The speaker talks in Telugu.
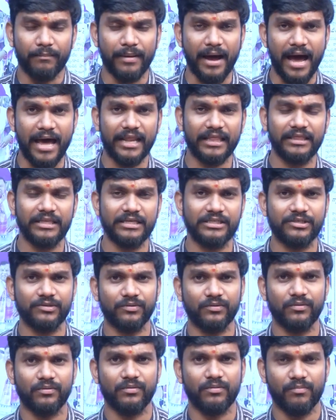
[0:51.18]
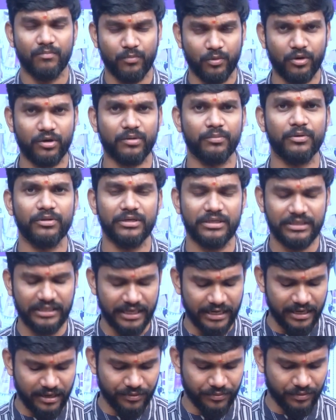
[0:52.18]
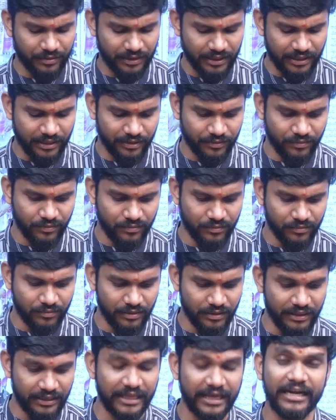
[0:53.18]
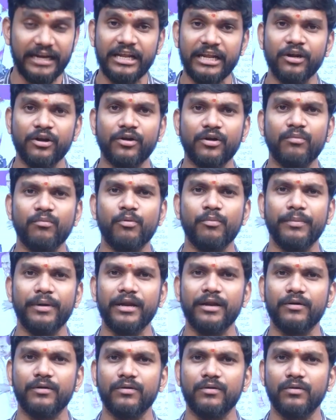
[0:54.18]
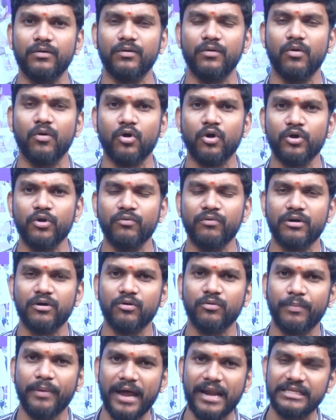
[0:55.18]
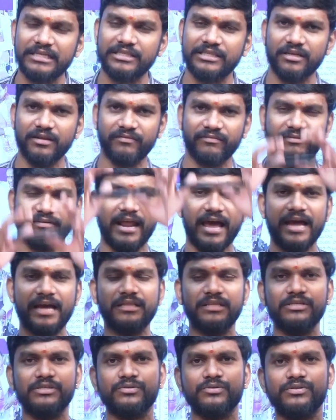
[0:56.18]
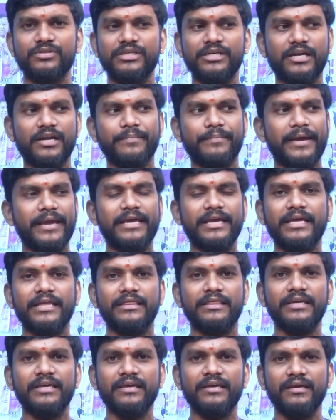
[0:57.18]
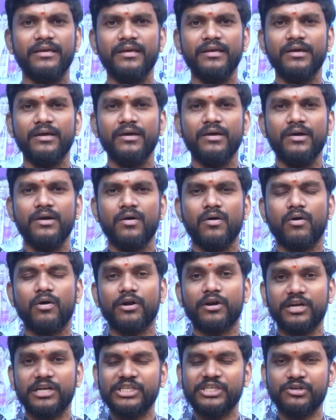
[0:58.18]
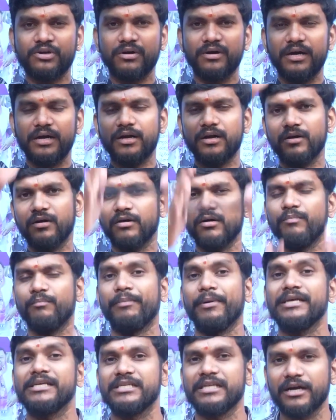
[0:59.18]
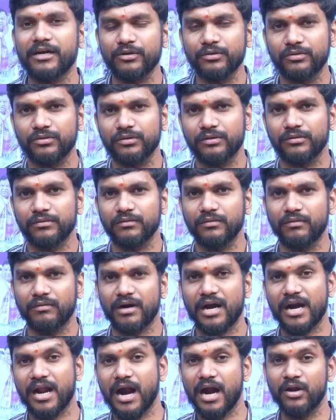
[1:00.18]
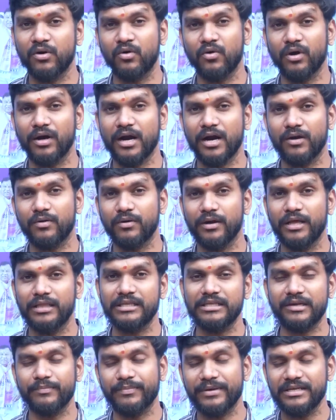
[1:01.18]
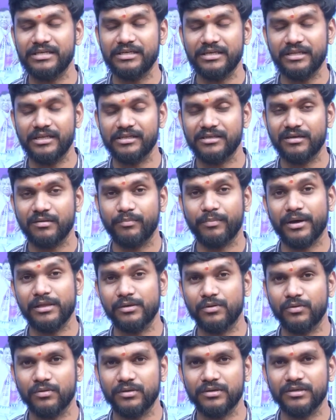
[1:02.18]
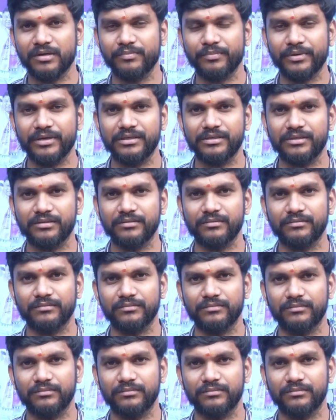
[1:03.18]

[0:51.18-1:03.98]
భారతదేశంలో మొట్టమొదటిసారి అనుకుంటా నేను ఢిల్లీలోనో ముంబైలోనో ఒక యువకుడు పాలస్తీన్ ఫ్లాగ్ తీసుకొచ్చి ఇట్లా పైకెత్తి ఒక రెస్టారెంట్లో పైసలు అడుగుతున్నాడు ఆడ అడుక్కొని అడుక్కొని ఎంత సంపాదించాడు తెలుసా పది కోట్లు సంపాదించాడు